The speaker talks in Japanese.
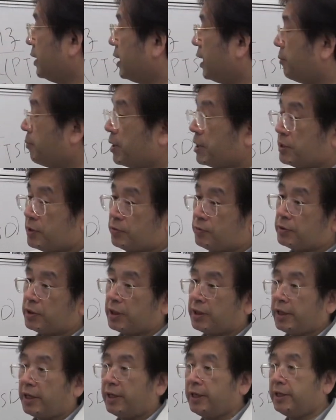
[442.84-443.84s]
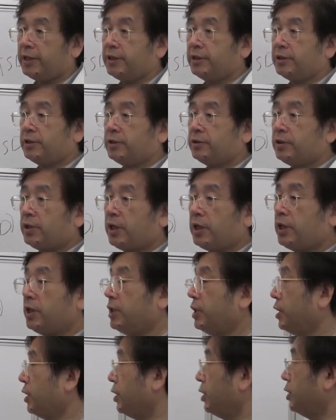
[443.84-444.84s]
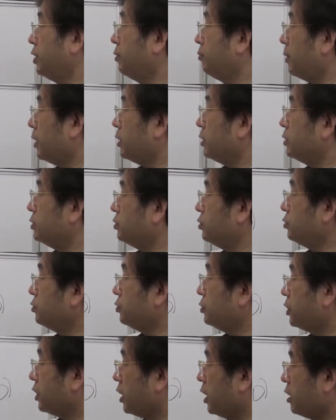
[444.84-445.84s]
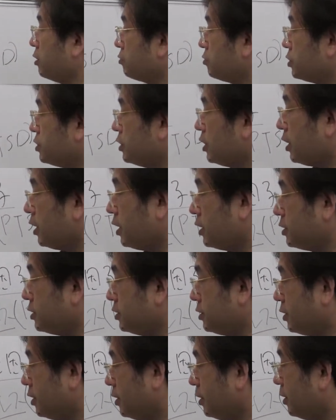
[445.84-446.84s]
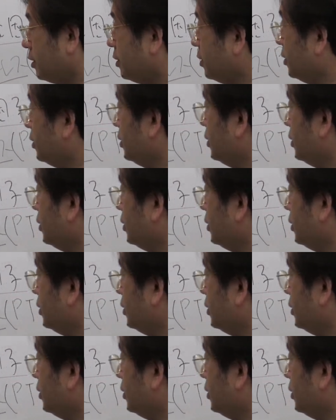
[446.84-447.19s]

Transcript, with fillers: ダメージを受けてでまあ、徐々に回復しながら神経